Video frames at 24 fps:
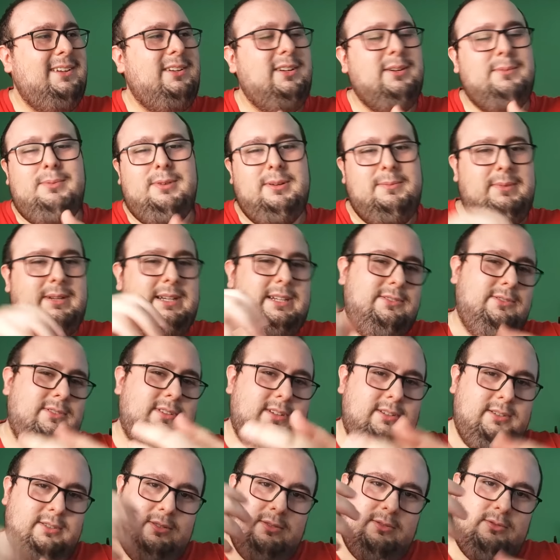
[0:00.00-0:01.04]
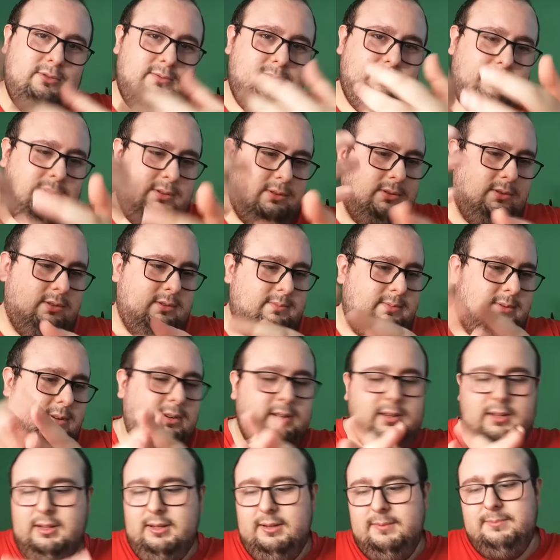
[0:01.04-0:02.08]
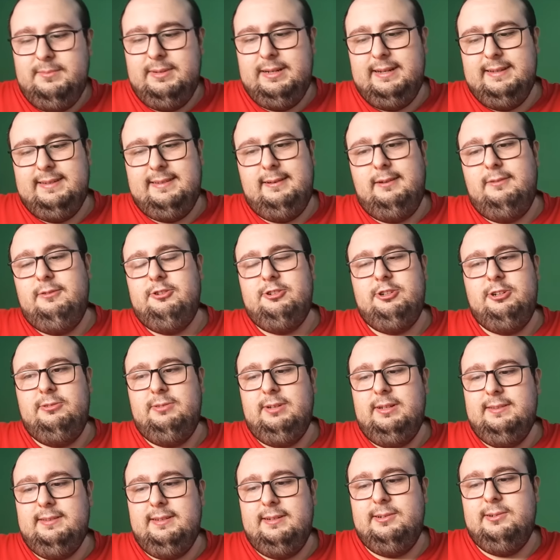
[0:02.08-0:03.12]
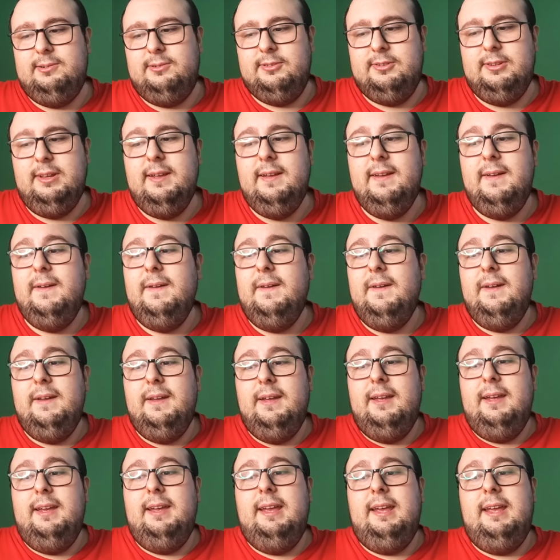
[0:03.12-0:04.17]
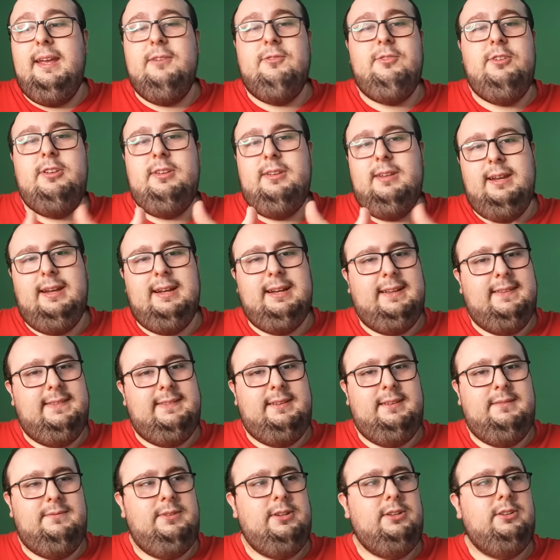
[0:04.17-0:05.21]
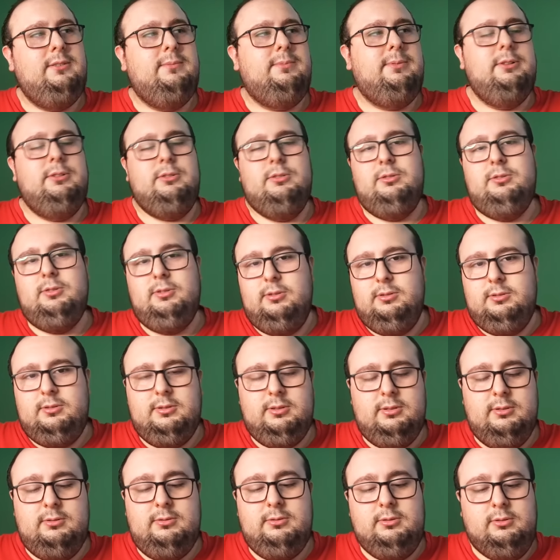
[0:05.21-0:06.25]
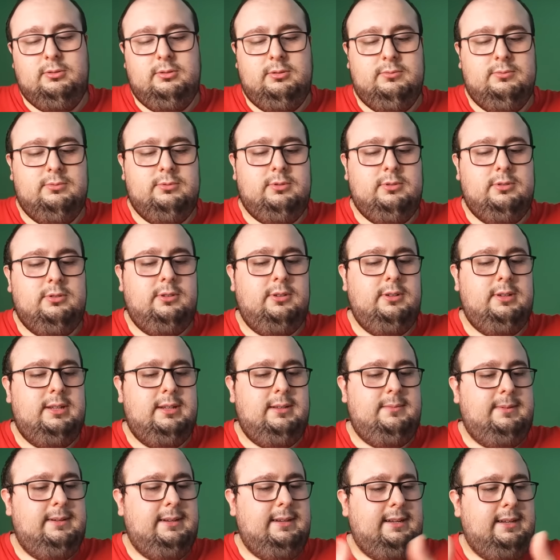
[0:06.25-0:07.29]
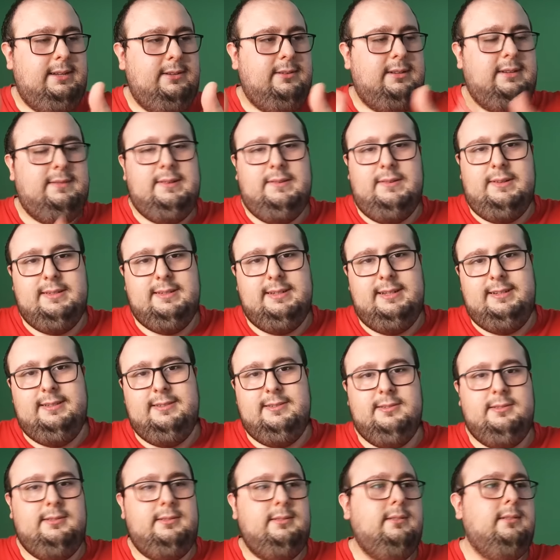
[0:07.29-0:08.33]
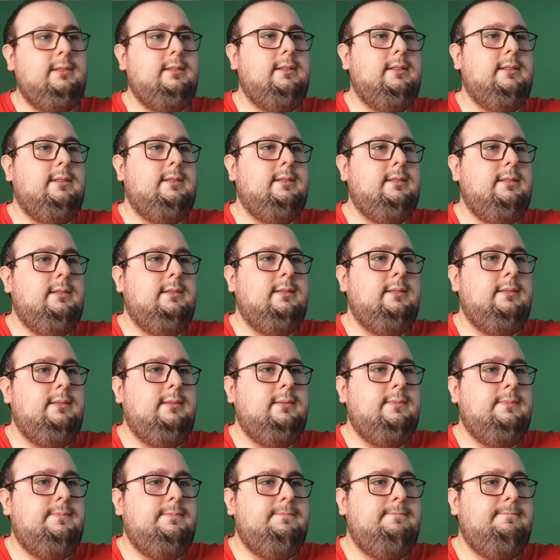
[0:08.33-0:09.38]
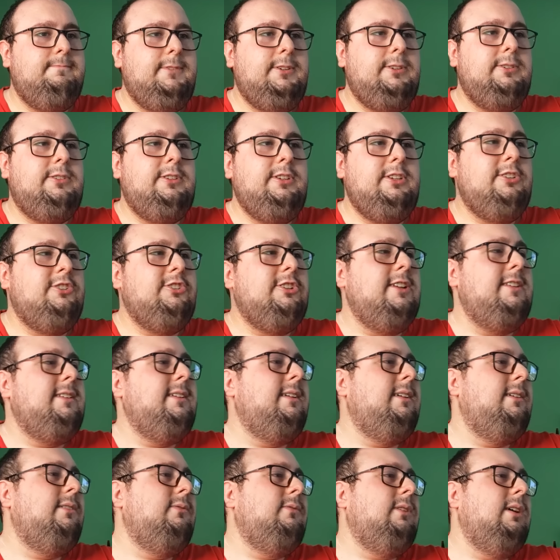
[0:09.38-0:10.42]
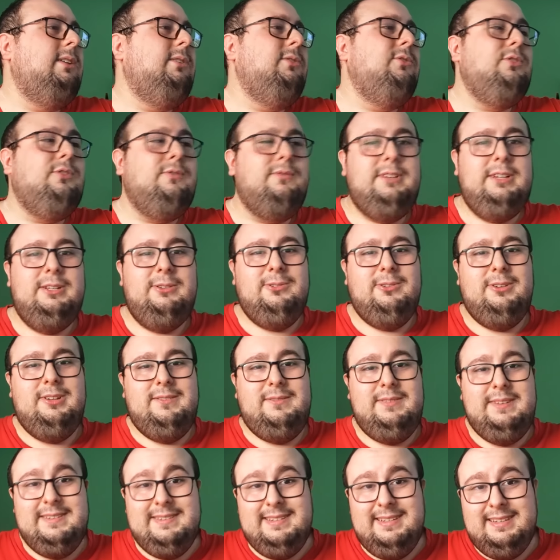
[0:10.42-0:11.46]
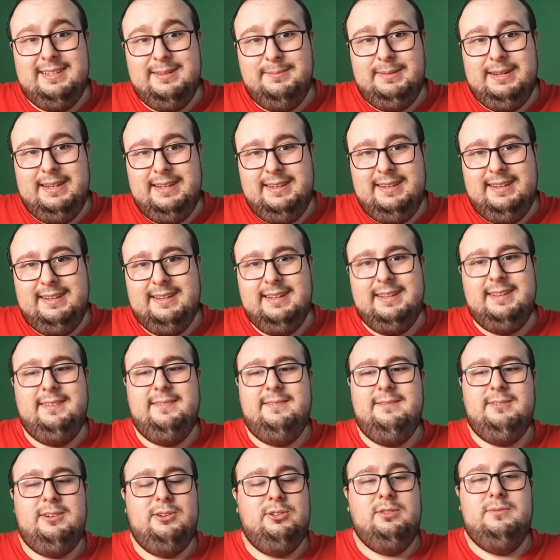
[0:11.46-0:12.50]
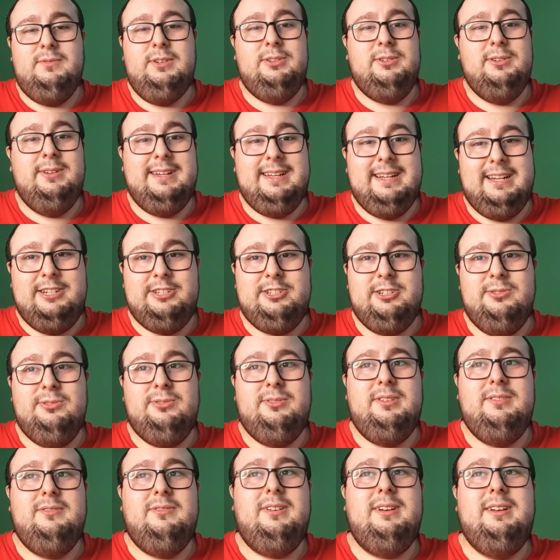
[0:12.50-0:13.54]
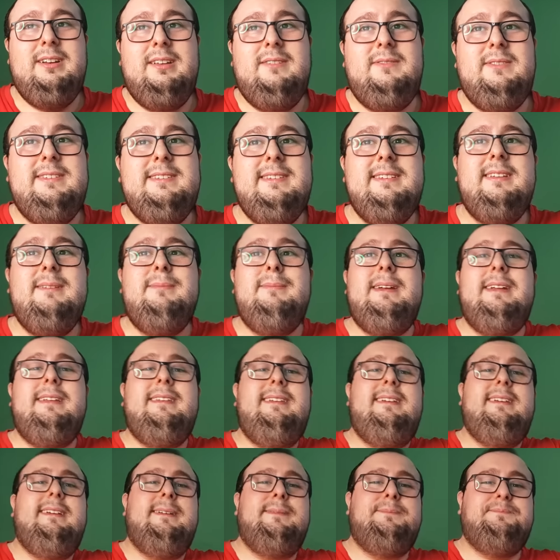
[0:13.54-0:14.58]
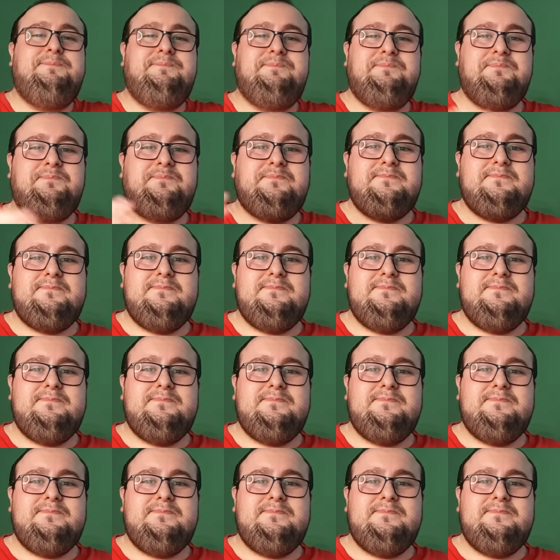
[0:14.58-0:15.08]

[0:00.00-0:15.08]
Io poi me ne sono accorto un po' dopo perché stavo facendo altre cose. E quindi ragazzi il video poi l'ho tolto, l'ho dovuto togliere perché non aveva senso. Uh, io in genere quando vedo le visite mediche, quando vedo il calciatore fare le visite mediche,